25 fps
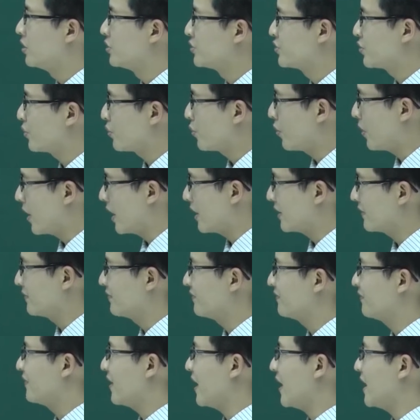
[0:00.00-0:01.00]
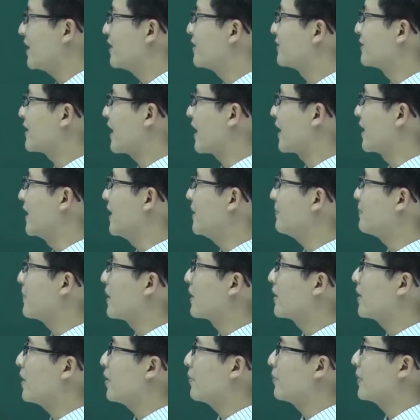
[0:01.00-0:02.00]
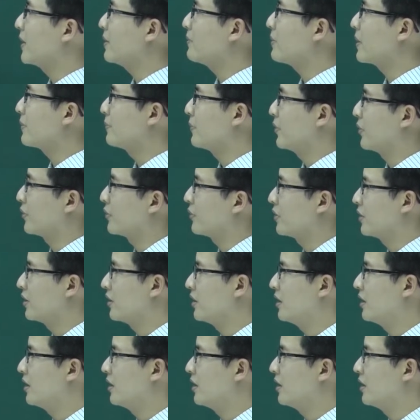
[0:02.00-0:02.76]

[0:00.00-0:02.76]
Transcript: trục hoành và hai đường thẳng x bằng không, x bằng một.